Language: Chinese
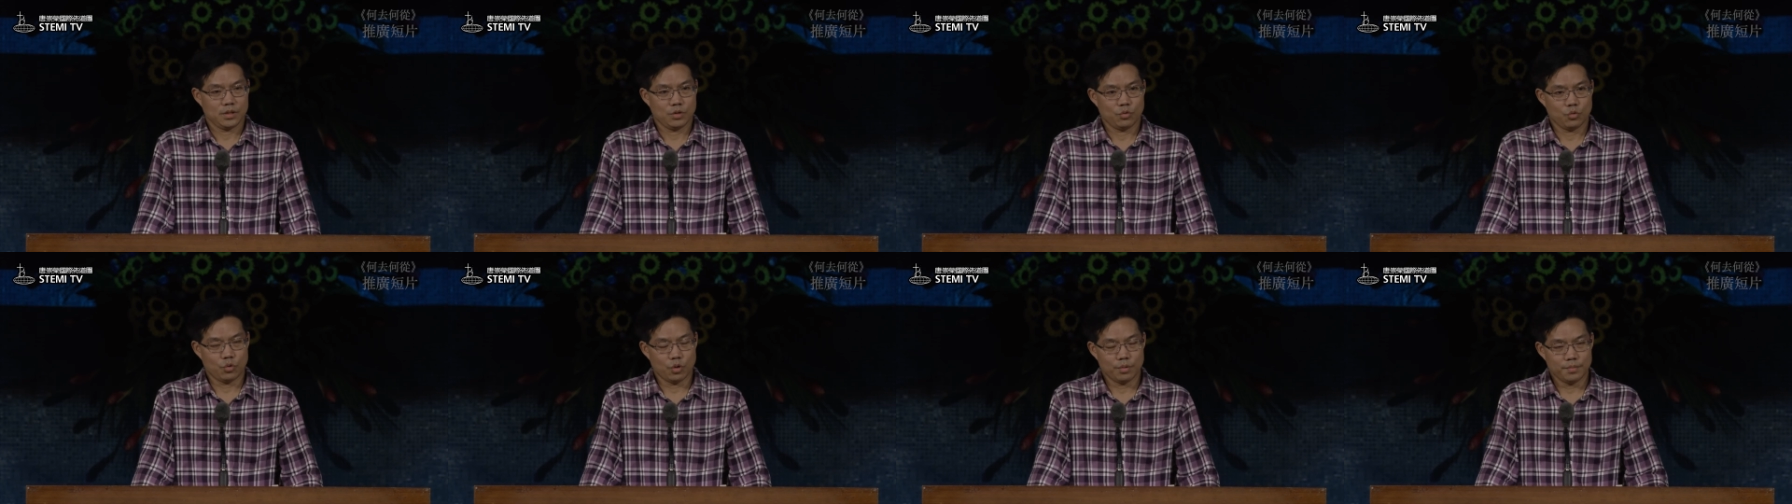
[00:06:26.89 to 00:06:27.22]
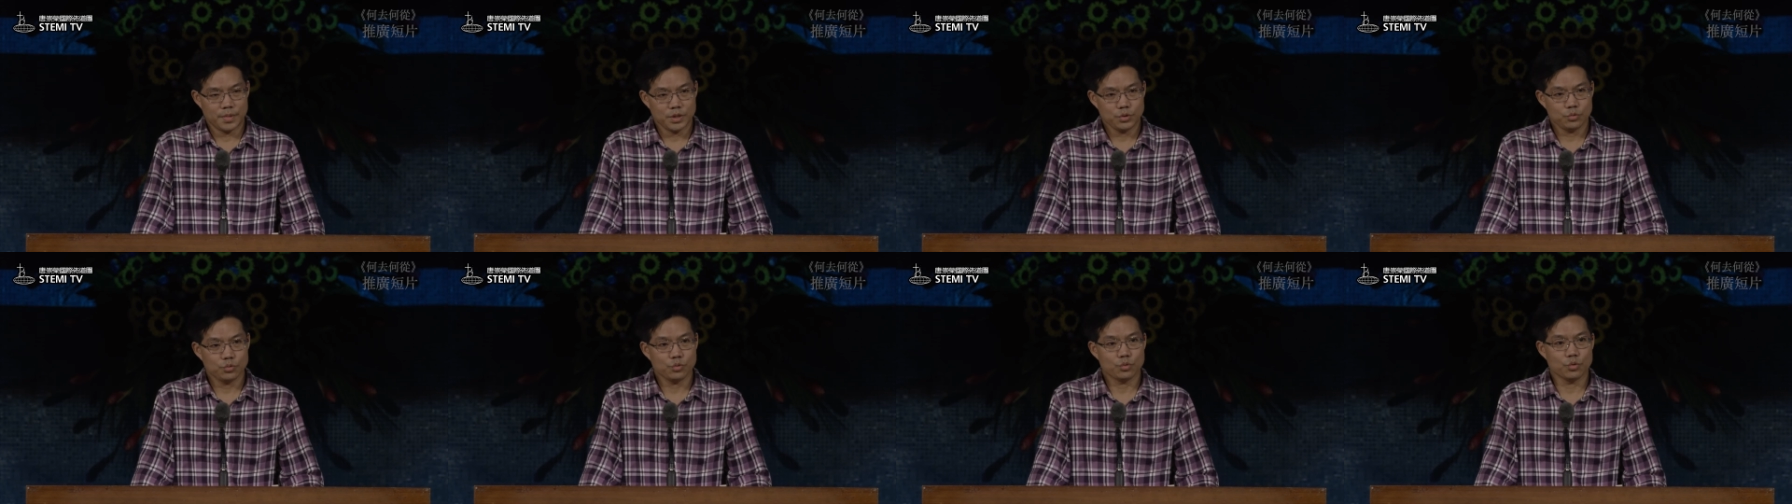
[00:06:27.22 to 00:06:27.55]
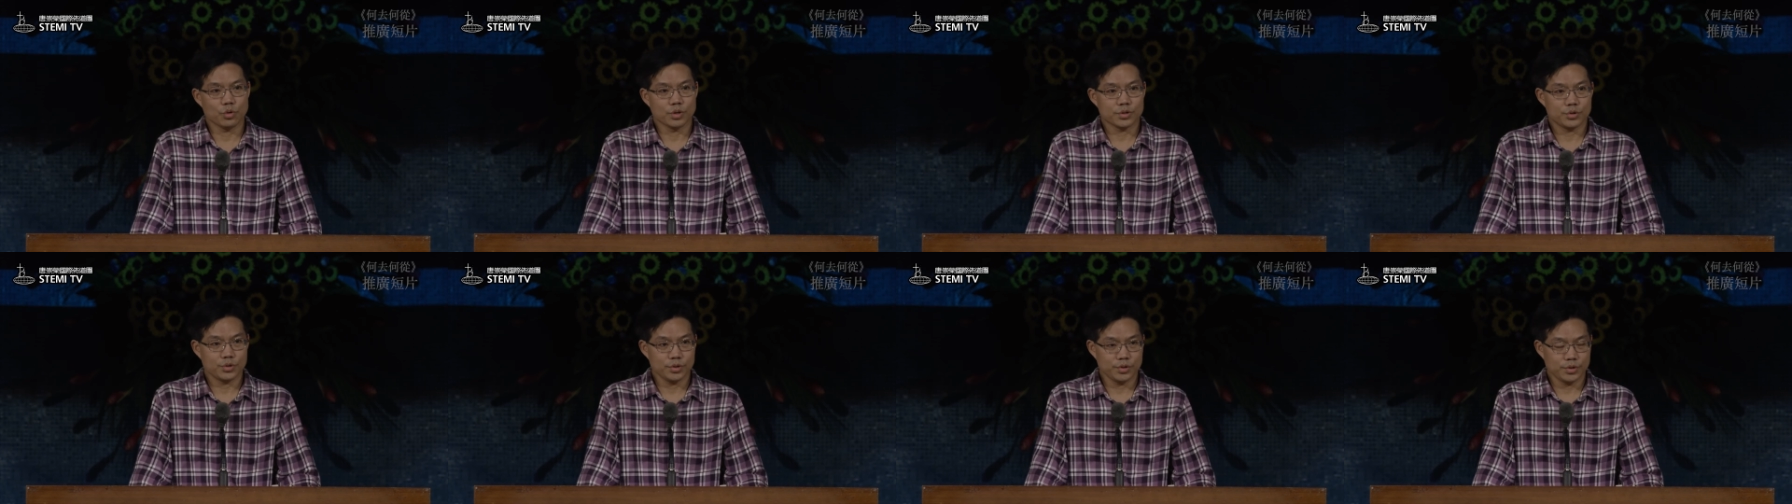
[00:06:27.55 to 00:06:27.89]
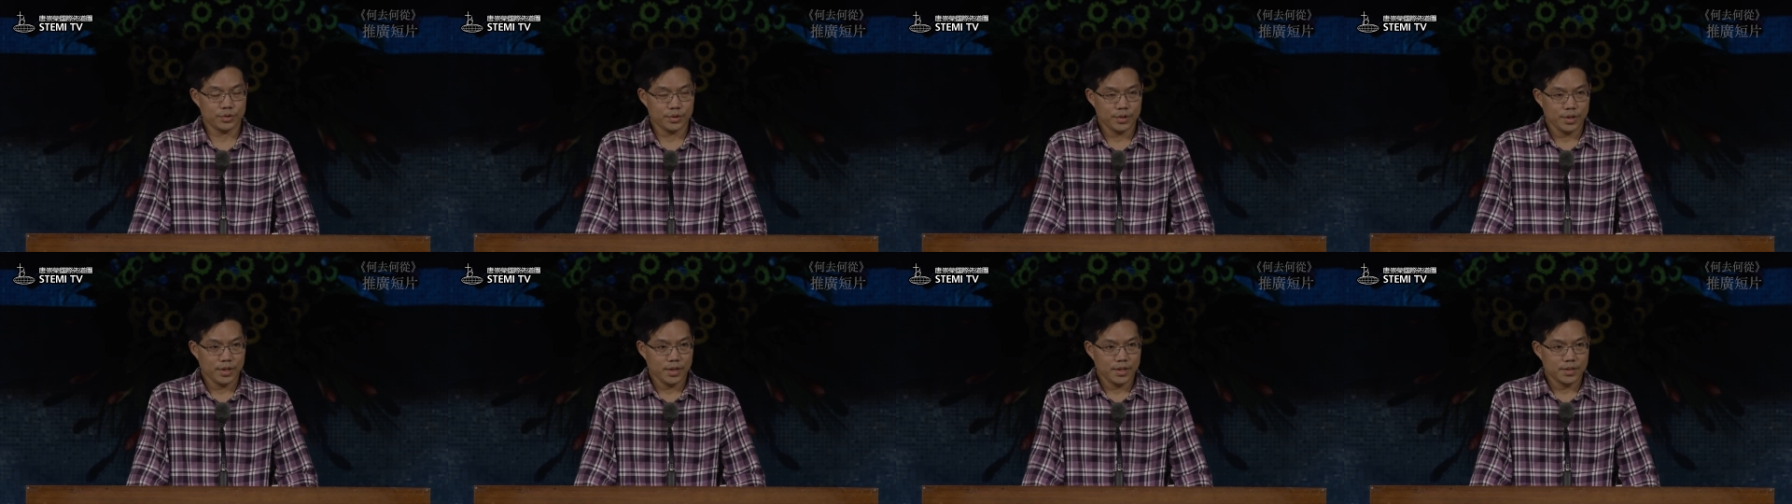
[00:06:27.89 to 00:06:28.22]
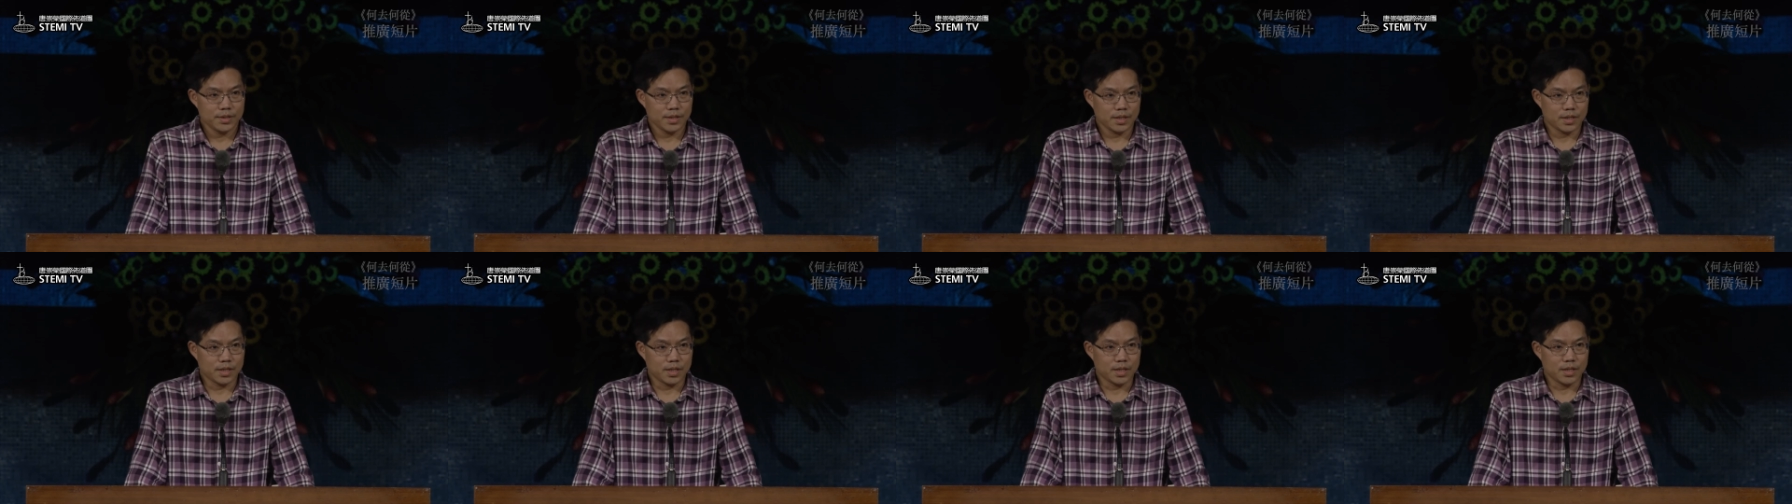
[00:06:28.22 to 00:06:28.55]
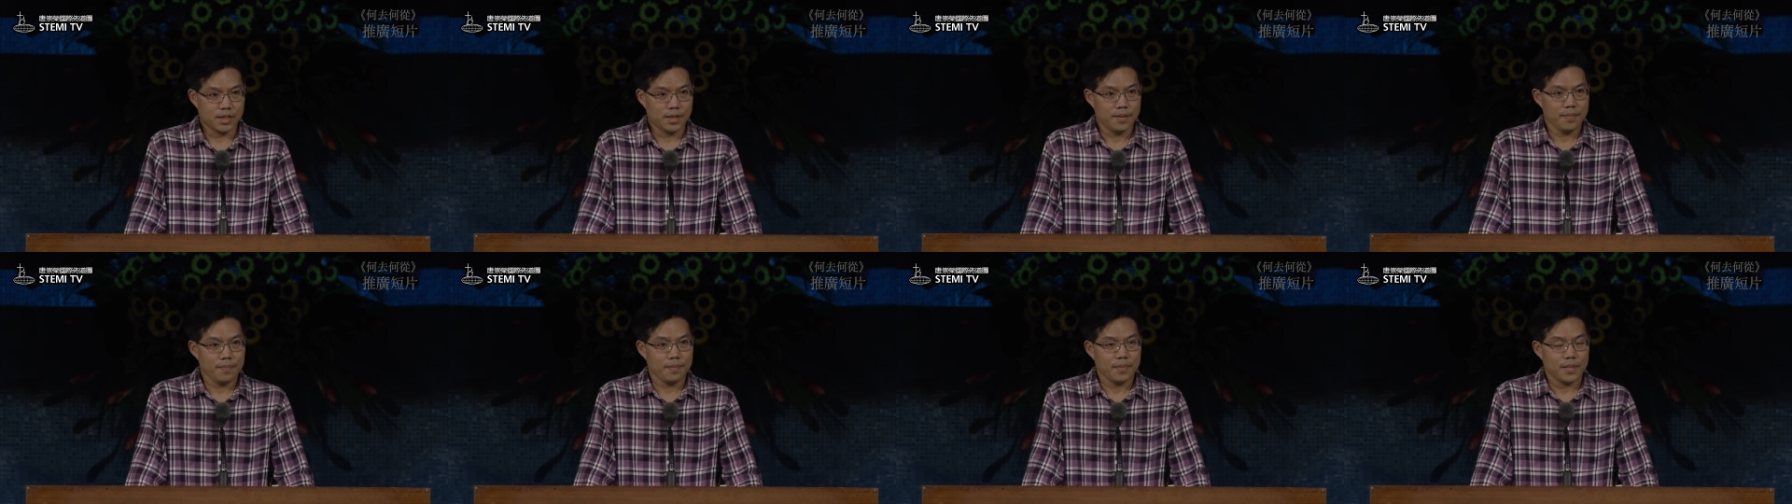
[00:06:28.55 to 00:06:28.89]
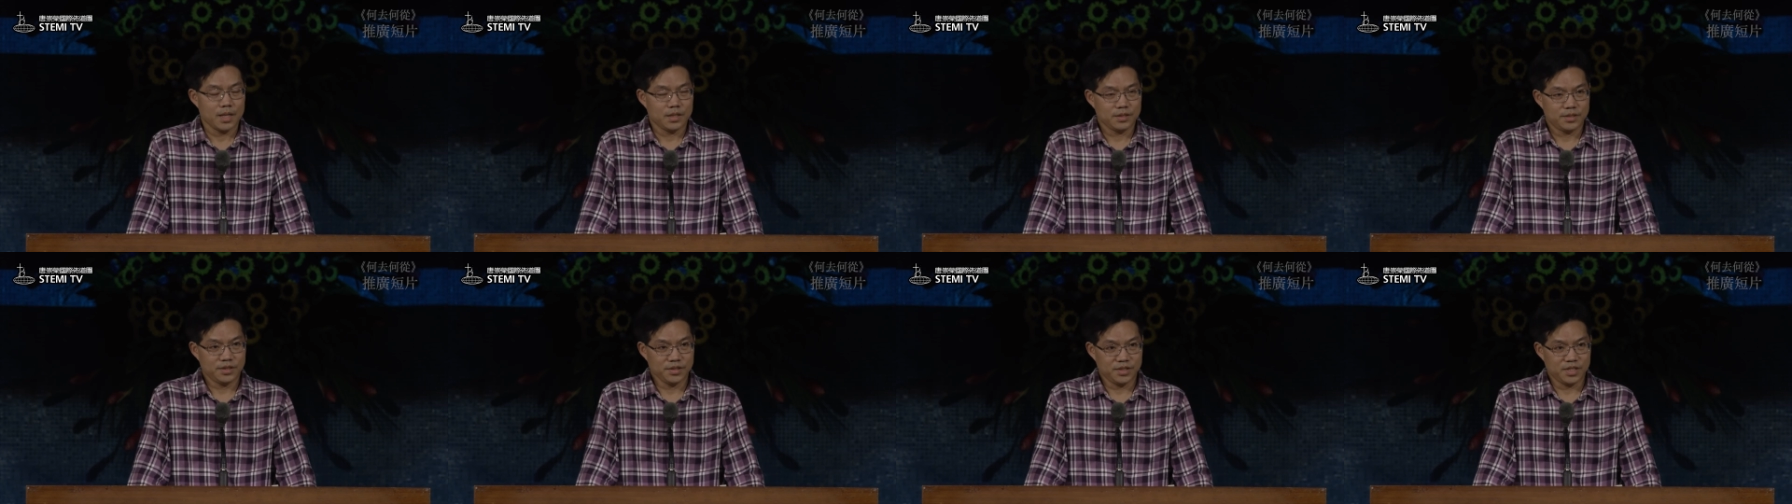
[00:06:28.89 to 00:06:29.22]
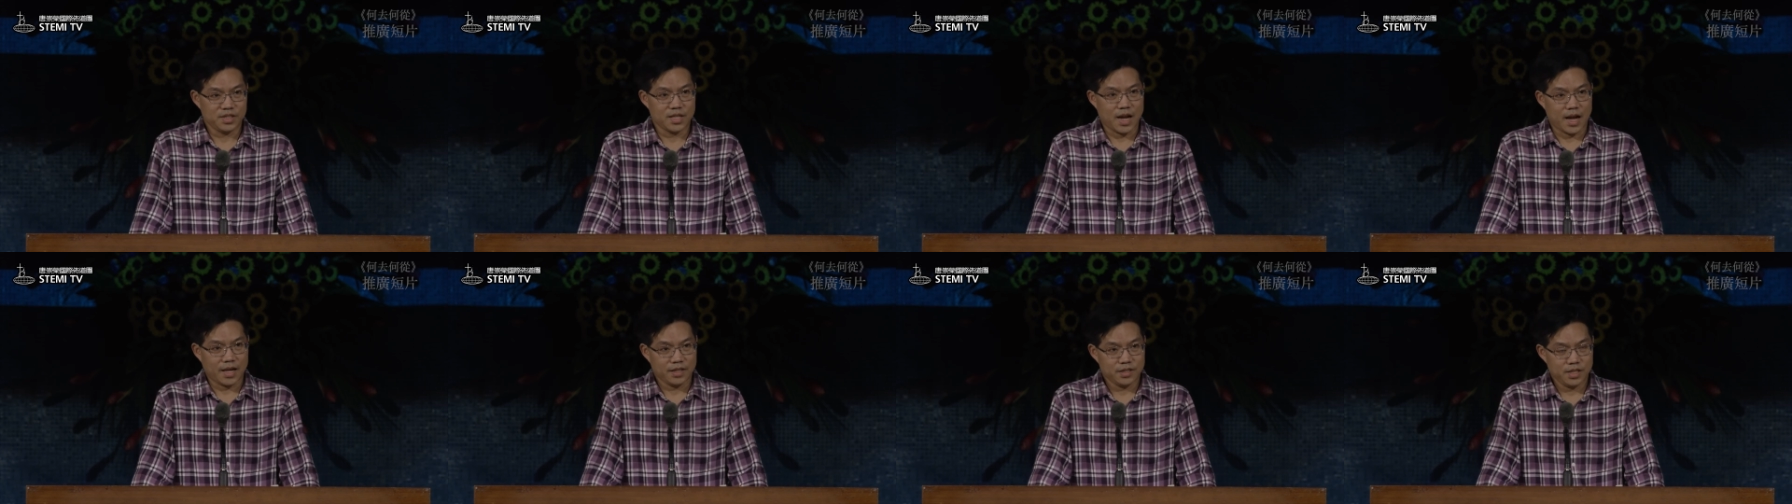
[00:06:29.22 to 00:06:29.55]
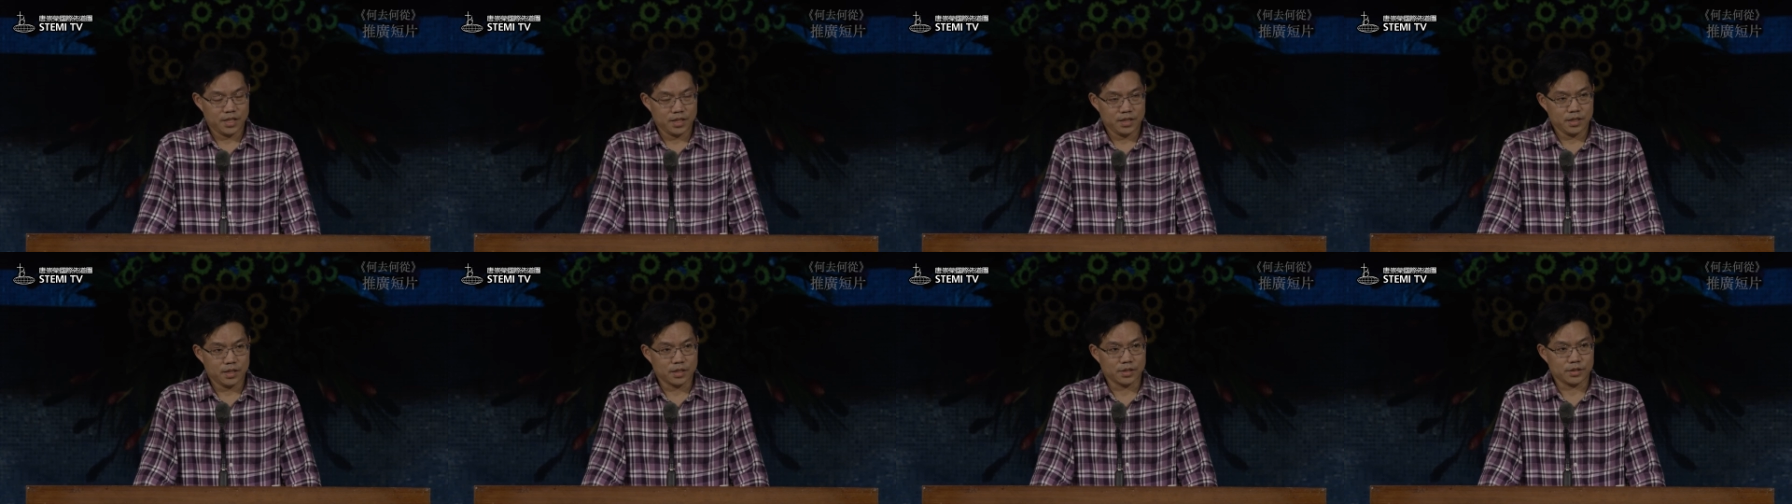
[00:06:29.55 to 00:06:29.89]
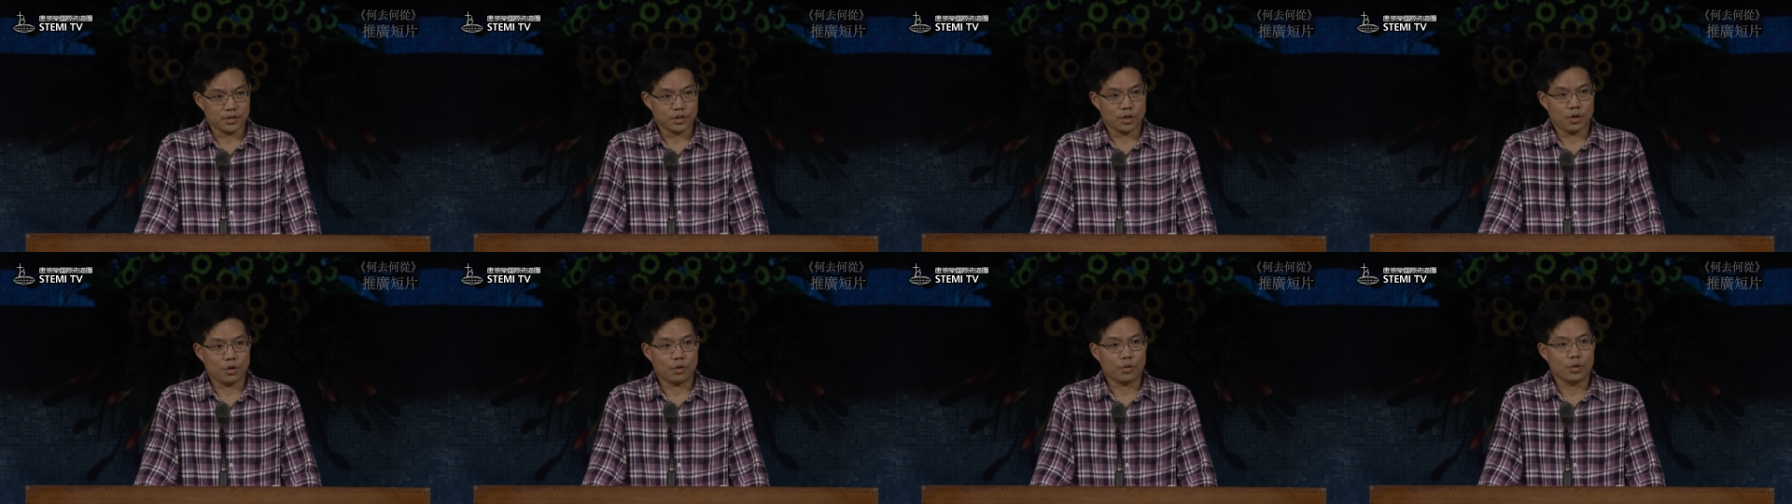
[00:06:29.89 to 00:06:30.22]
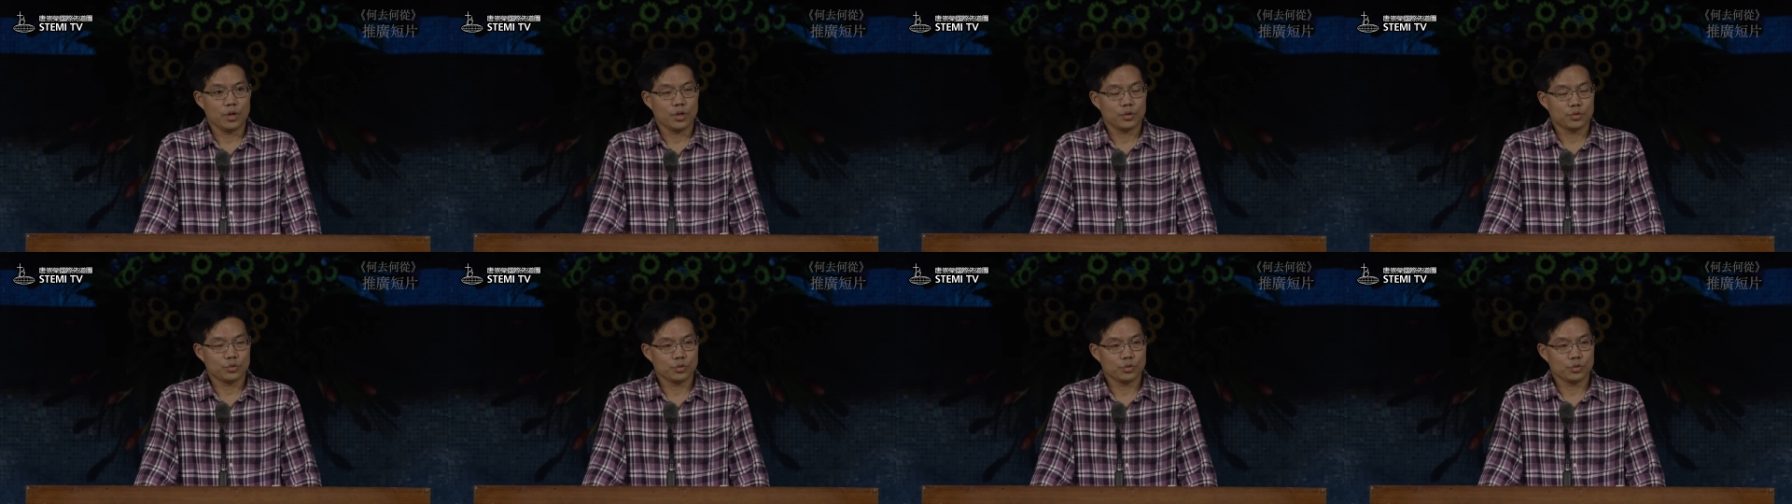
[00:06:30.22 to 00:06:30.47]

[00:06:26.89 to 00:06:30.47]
我们如果是这个自己来听的时候，